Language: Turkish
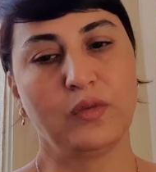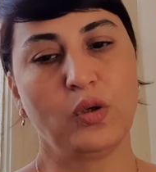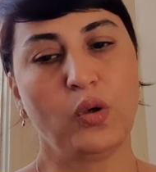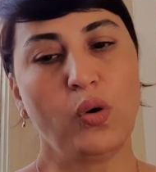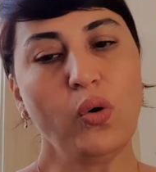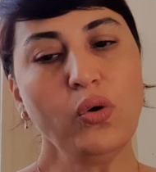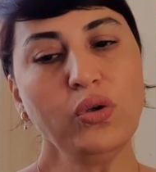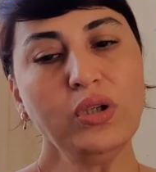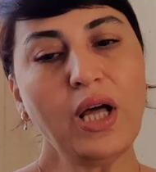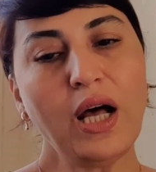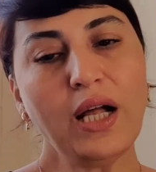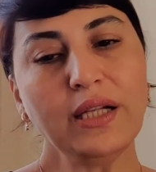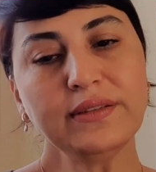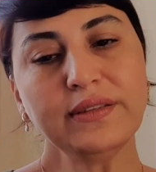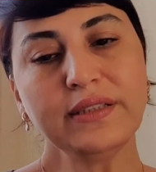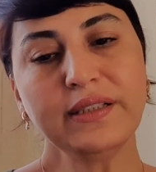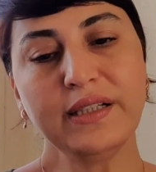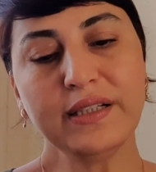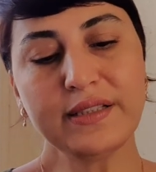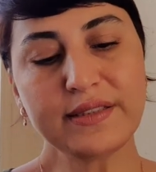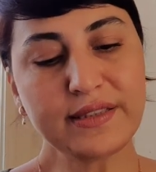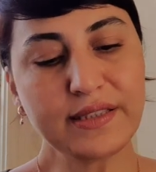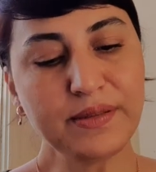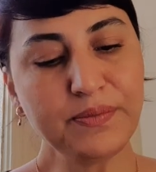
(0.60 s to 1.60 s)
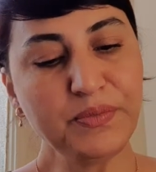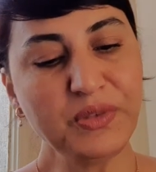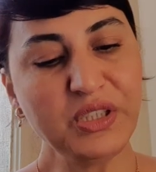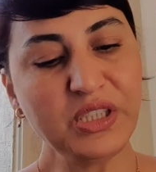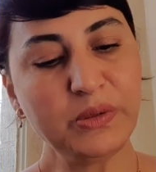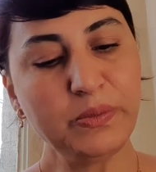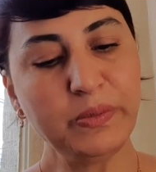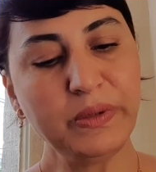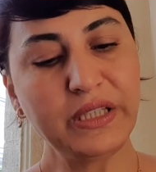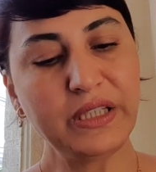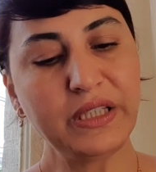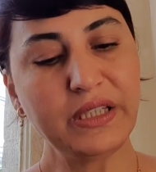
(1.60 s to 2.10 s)
16 Kasım
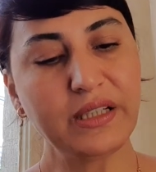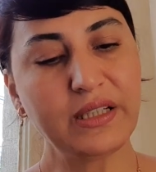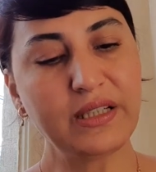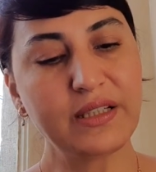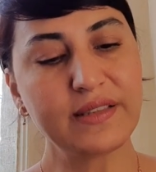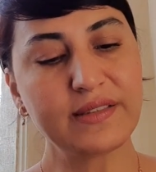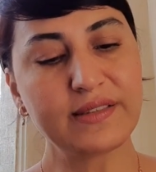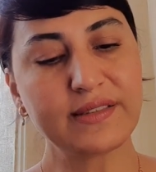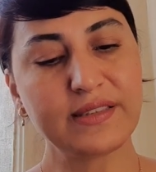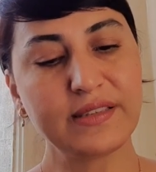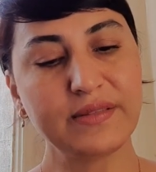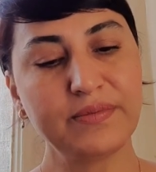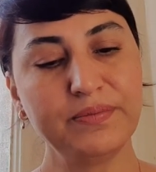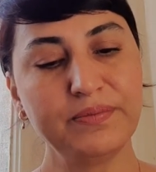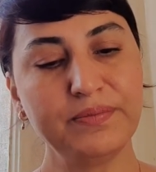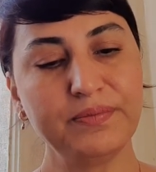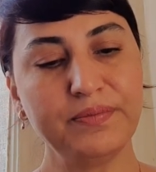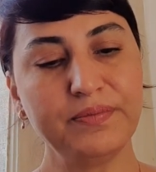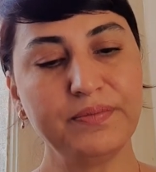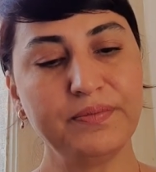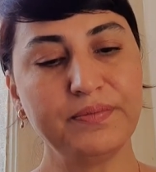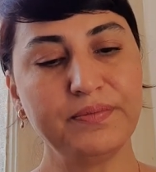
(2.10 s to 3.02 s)
22 Kasım